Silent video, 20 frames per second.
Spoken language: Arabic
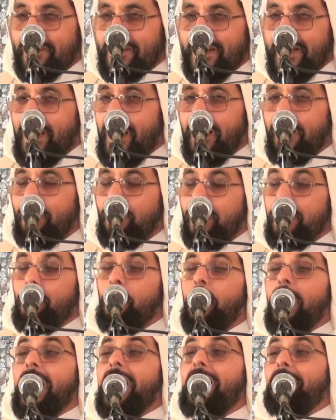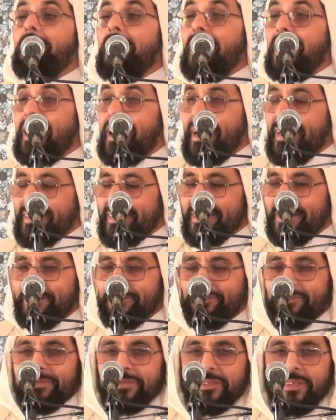لا في المعاملات
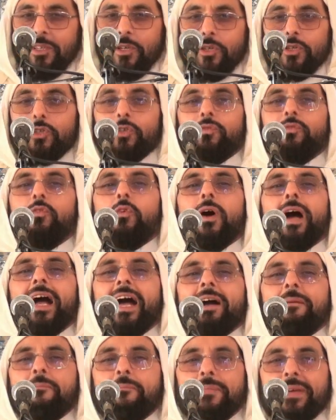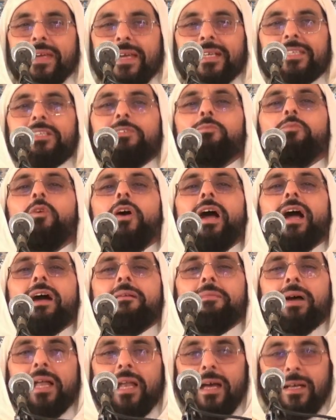شوفوا أهمية
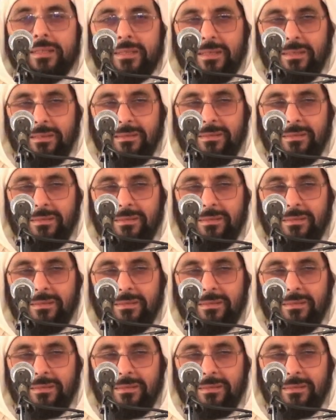المعاملات